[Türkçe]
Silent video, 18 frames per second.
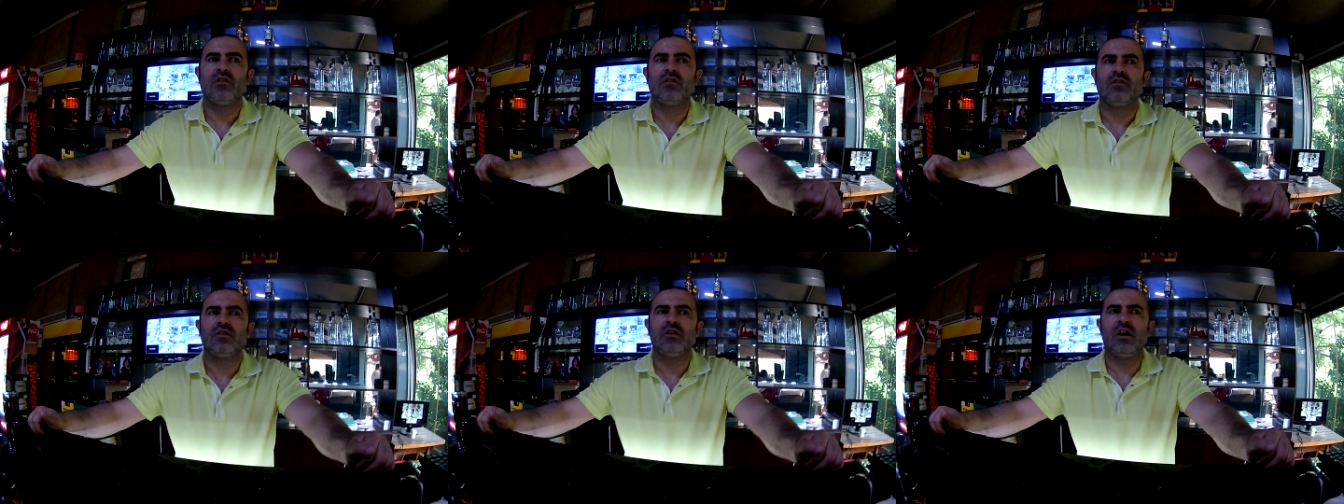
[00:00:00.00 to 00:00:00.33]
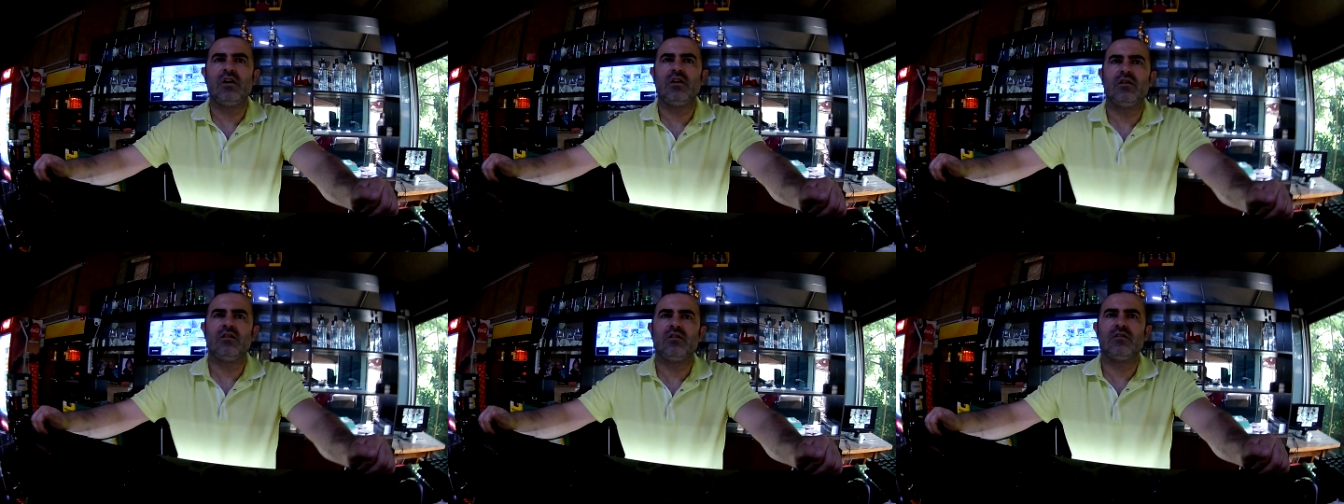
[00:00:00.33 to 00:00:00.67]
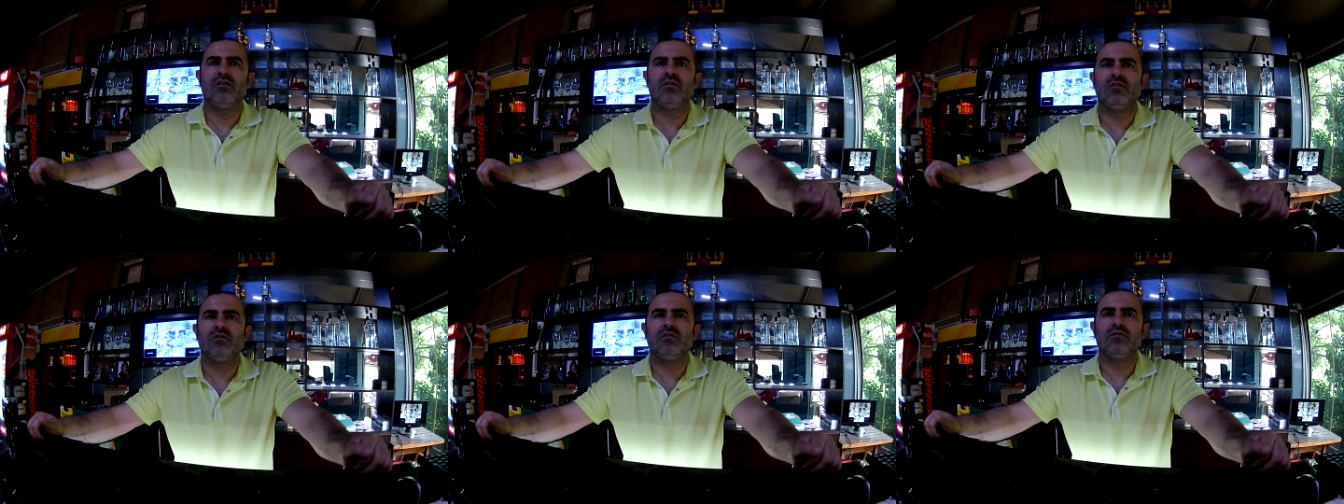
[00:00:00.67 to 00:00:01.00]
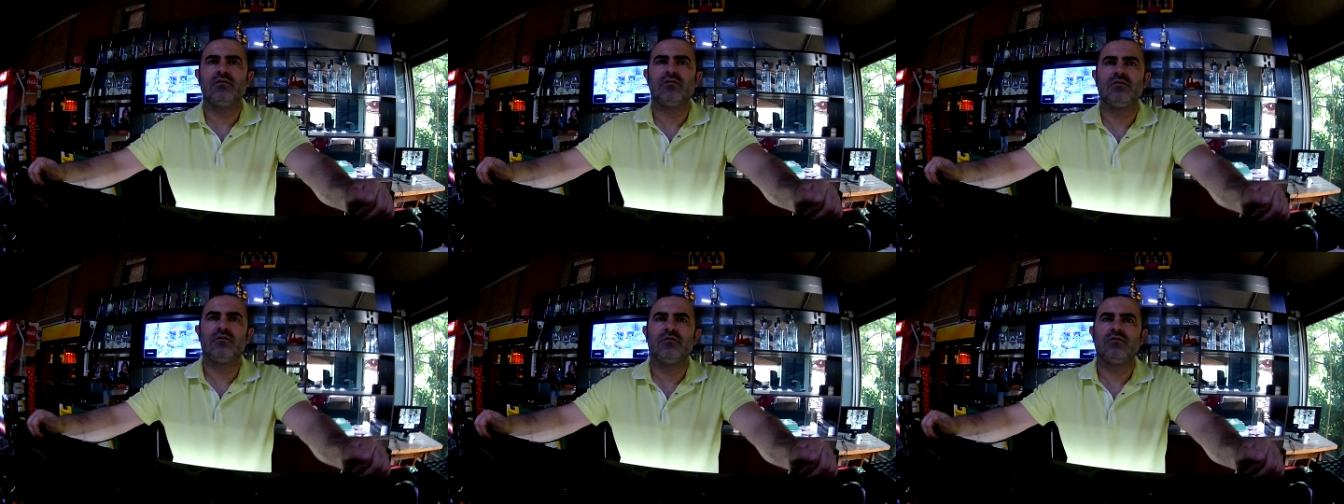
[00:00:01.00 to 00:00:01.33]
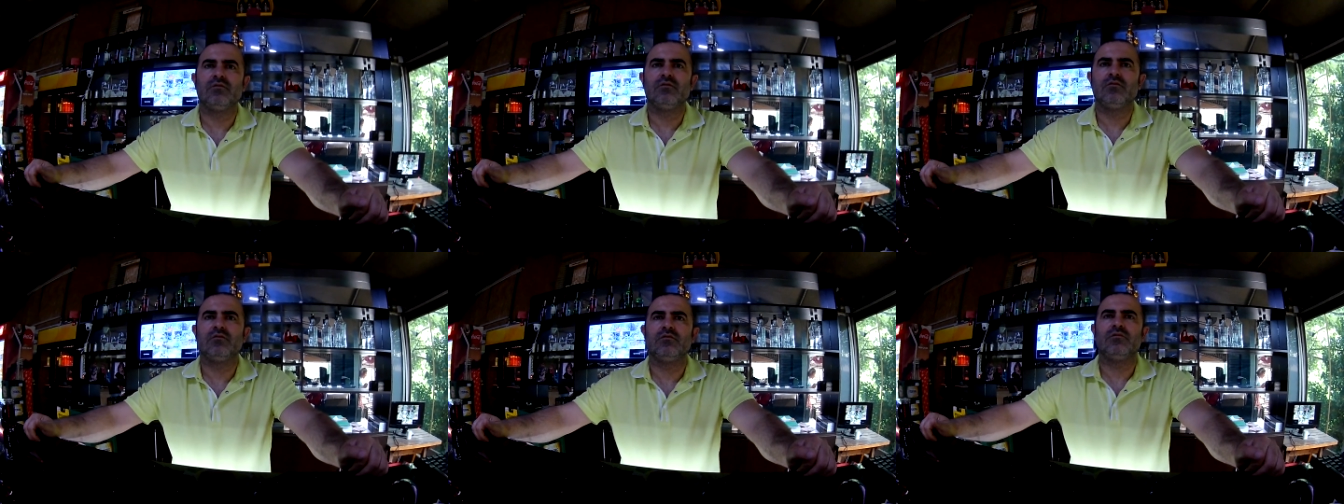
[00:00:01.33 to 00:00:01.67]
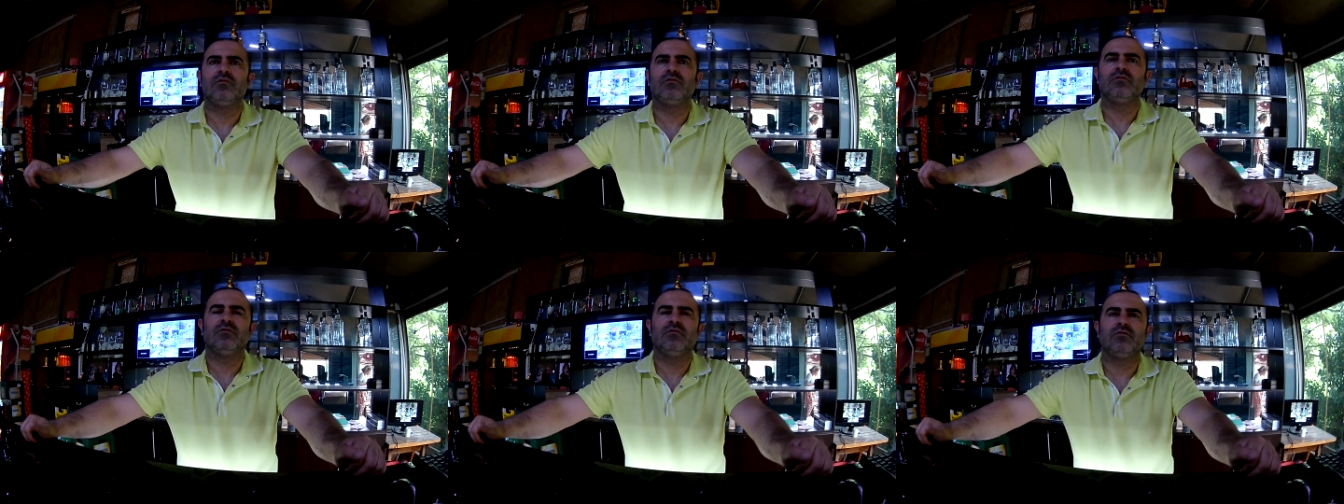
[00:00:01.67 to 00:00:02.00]
Mesela karavanını gece burada bırakıp
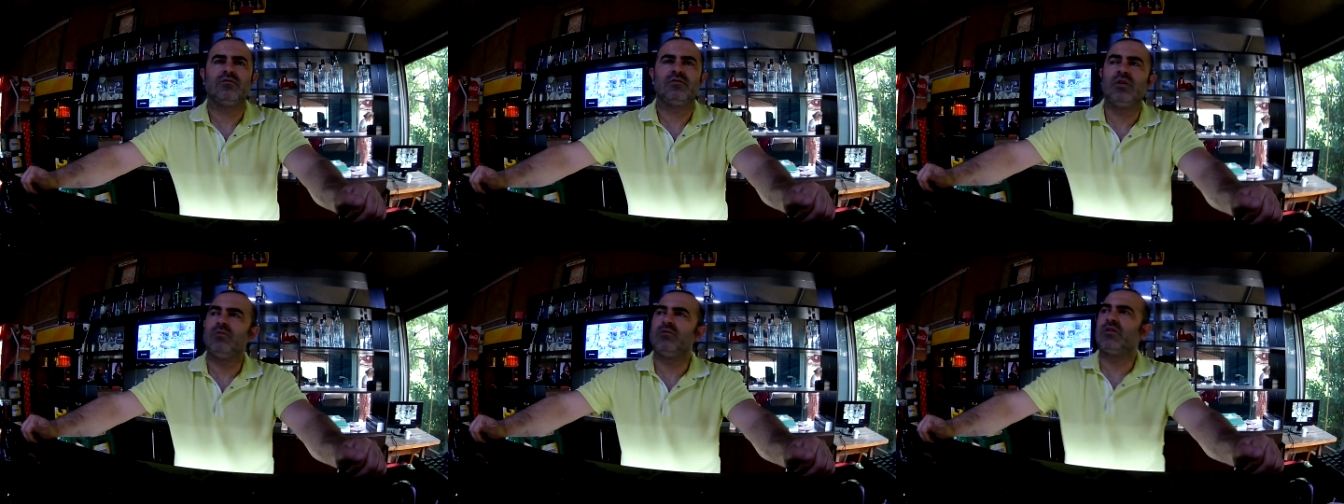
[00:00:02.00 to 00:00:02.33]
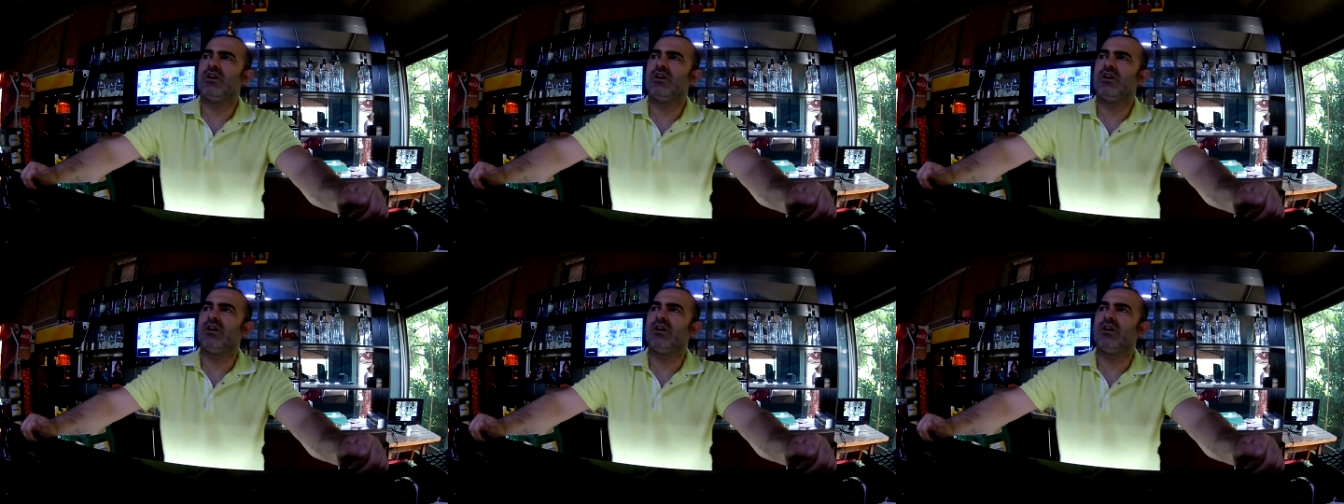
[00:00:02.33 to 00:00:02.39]
kalabilirler mi mesela?